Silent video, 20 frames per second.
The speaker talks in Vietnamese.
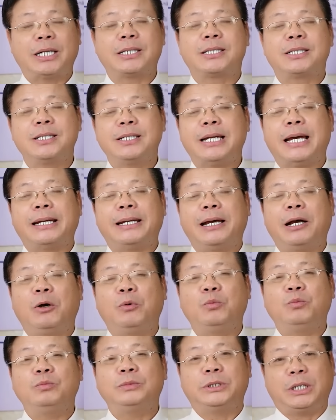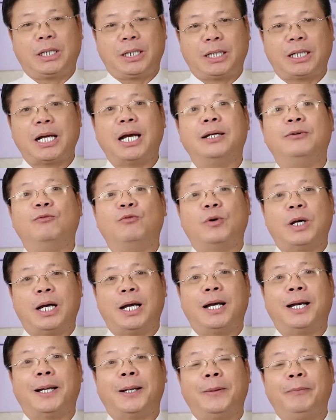thật sự đàn ông rất cần
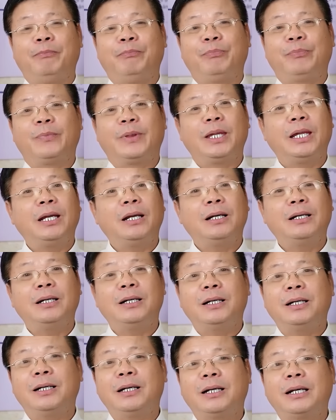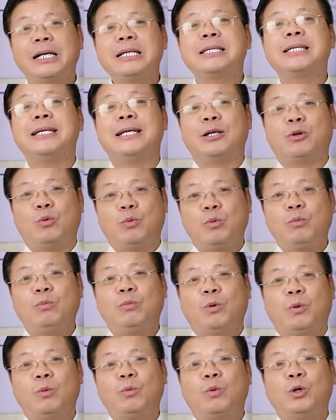vợ, nhưng cái gì
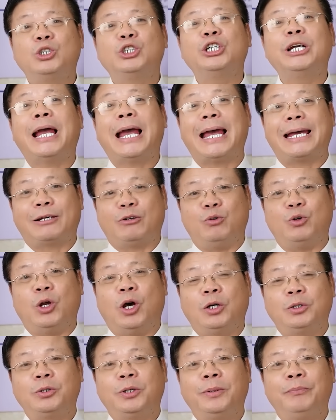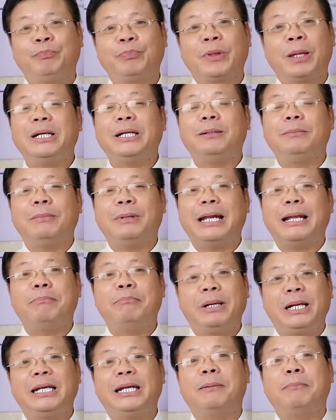cũng có giới hạn của nó thôi. Mình
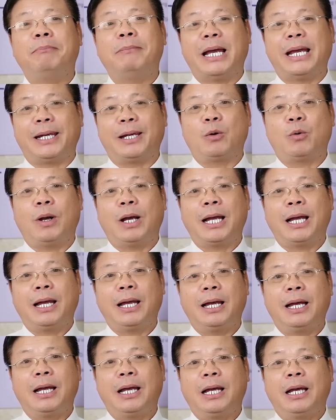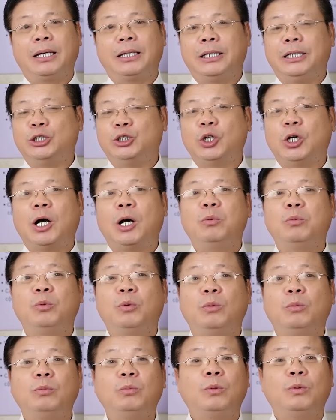làm mẩy quá thì rồi
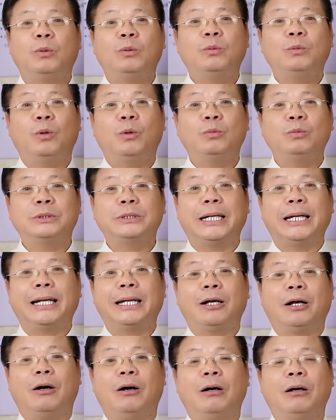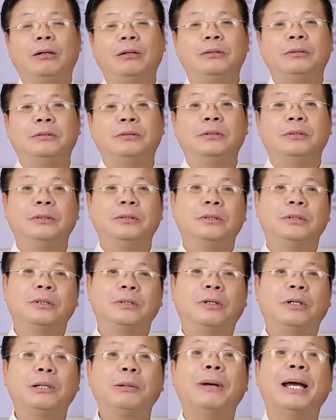ông cũng sẽ có
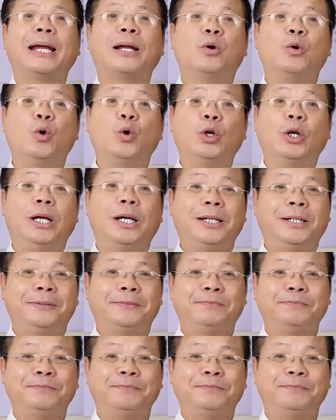có cái bài cùn đấy.